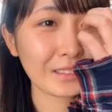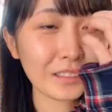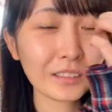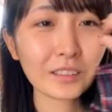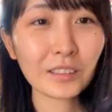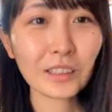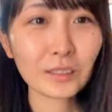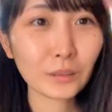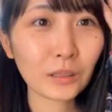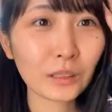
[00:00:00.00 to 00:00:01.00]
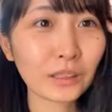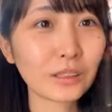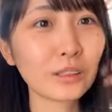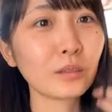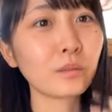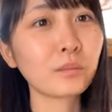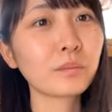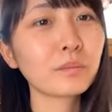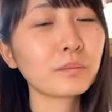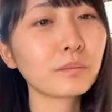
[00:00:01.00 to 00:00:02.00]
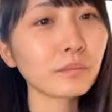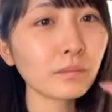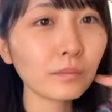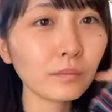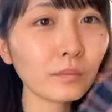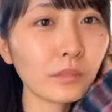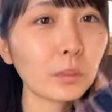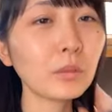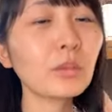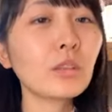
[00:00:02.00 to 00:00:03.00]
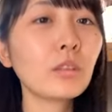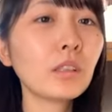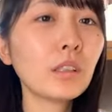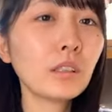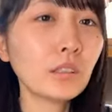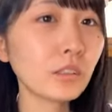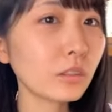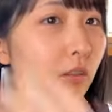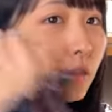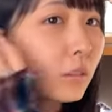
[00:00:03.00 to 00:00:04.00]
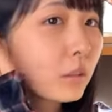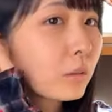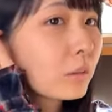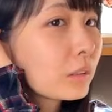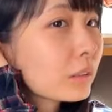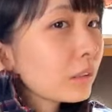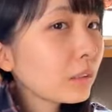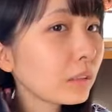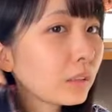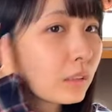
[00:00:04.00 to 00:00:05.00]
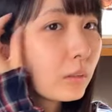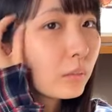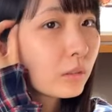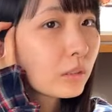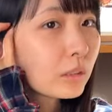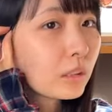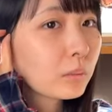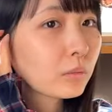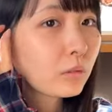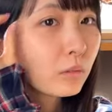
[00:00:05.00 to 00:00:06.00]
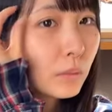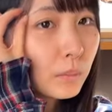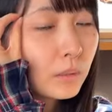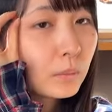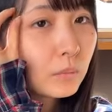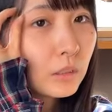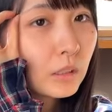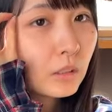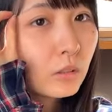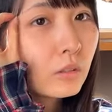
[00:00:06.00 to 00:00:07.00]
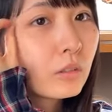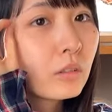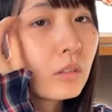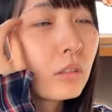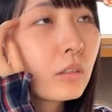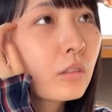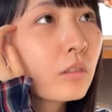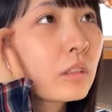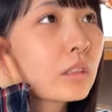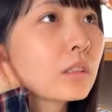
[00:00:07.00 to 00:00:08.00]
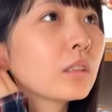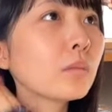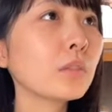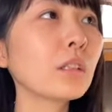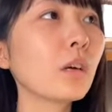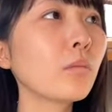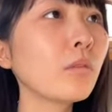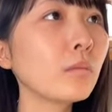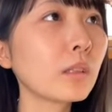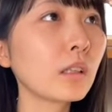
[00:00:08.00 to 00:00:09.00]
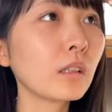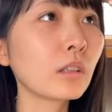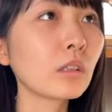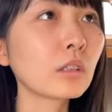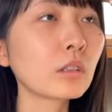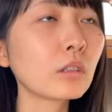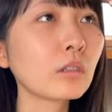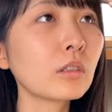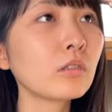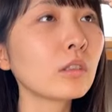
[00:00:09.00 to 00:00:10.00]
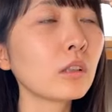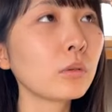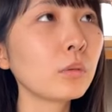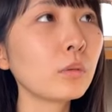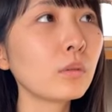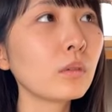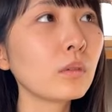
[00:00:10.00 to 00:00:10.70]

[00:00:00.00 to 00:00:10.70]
本当に大丈夫なんですよでもちょっとここはこっちでもこっちでもこのまんまでもいいけどこっちでもいいかもみたいなのは時々言うけど